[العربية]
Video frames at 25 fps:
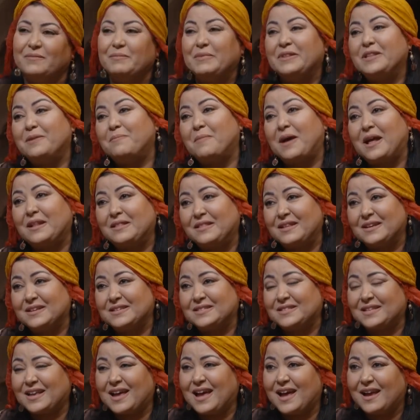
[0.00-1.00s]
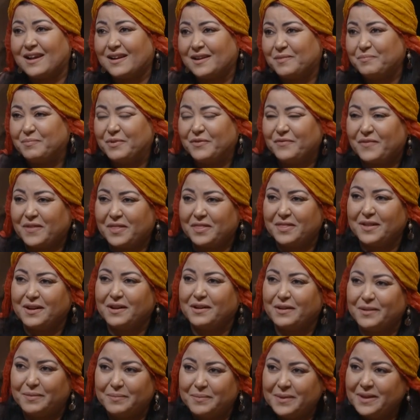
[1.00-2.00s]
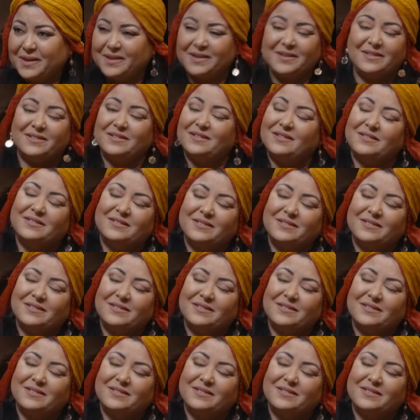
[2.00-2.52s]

مادام عندك صغار ربي يفضلهم فوالا